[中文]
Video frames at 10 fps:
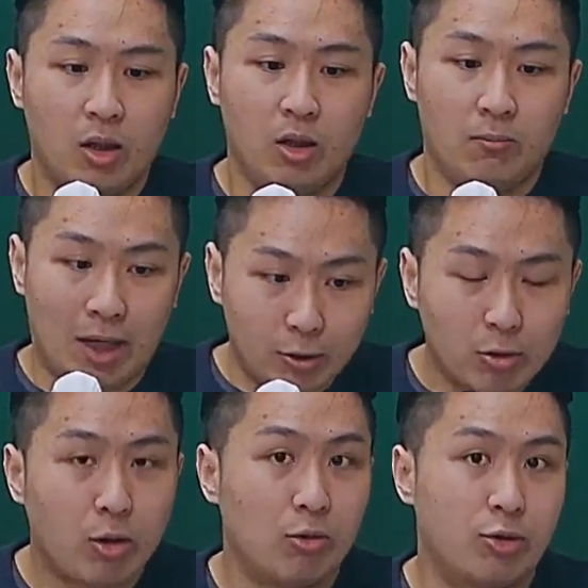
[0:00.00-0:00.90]
蛮多
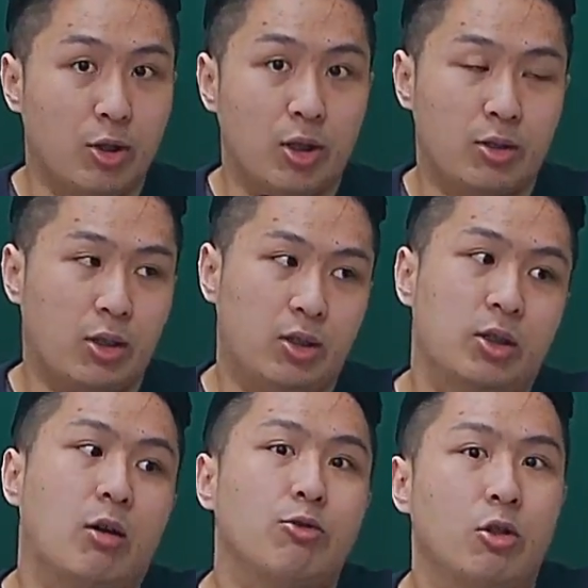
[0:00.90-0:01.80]
同学，这是
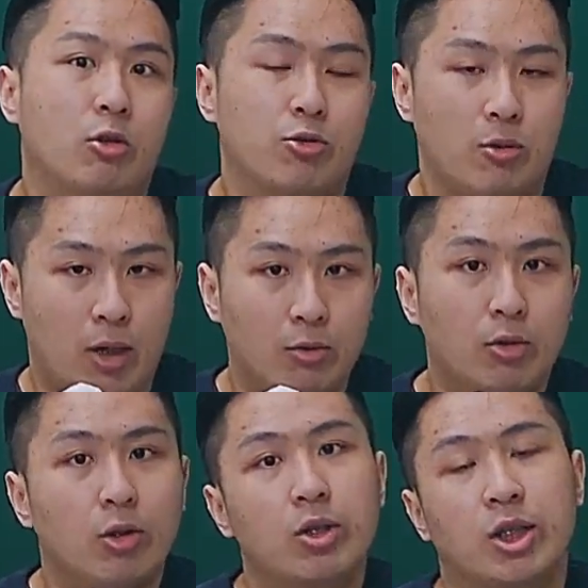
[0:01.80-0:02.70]
交卷的同学，蛮多
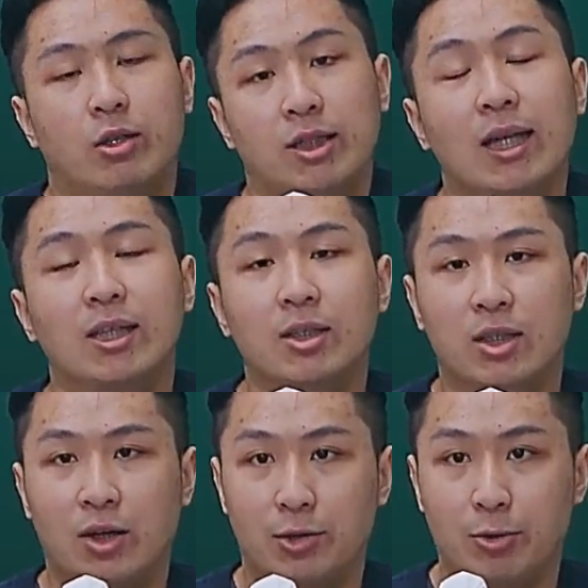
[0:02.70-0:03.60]
都有写到诈欺市
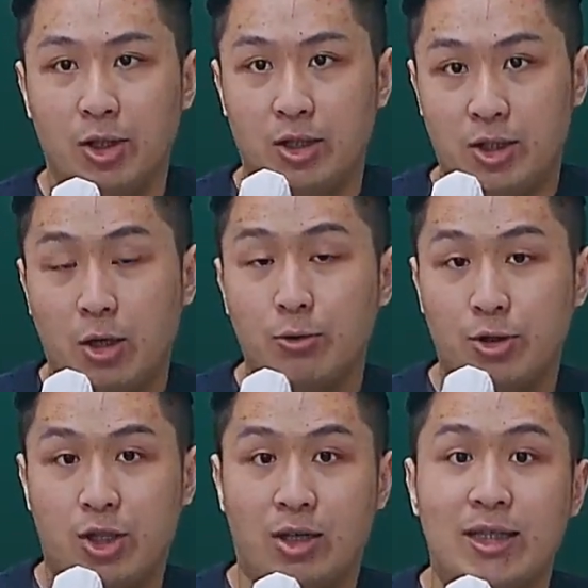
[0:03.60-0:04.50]
场理论跟效率市
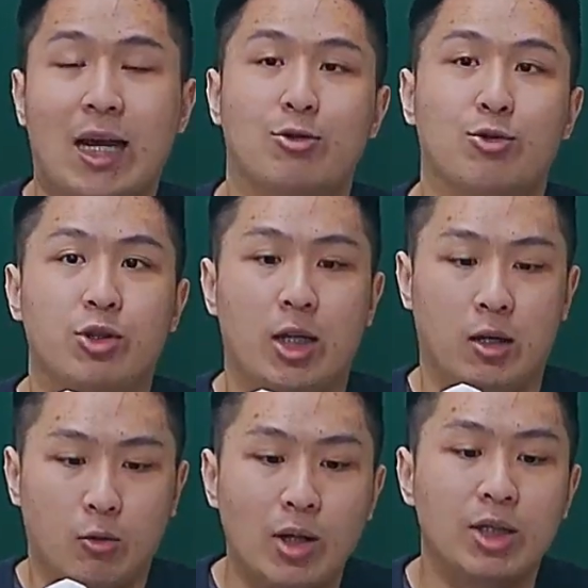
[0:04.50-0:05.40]
场假说这两个
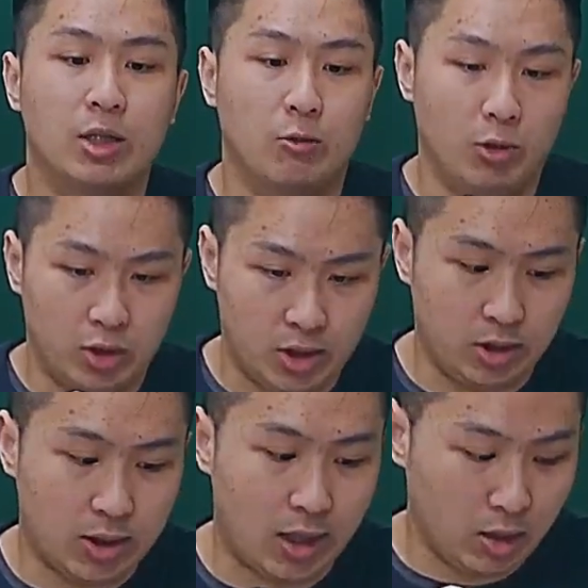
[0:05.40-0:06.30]
关键的问题。
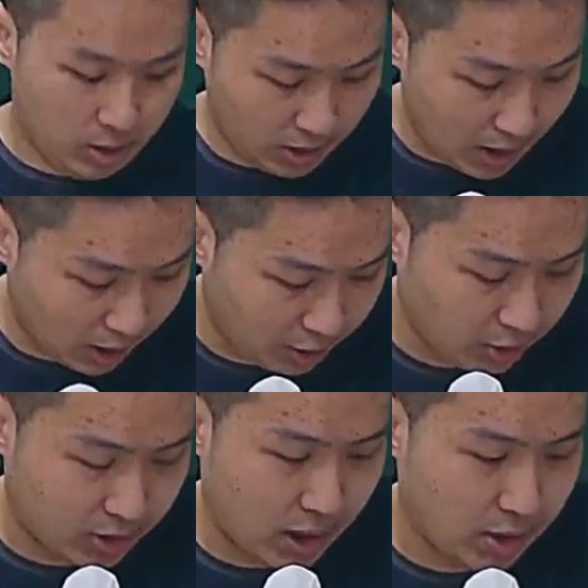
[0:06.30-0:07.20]
那这当然是
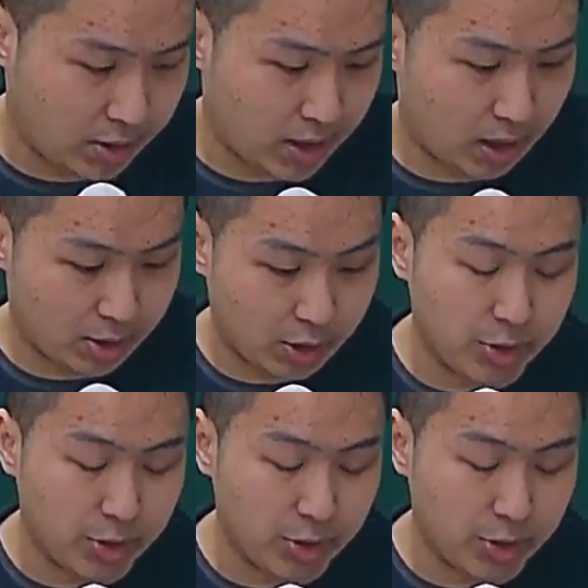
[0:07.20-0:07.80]
在讲交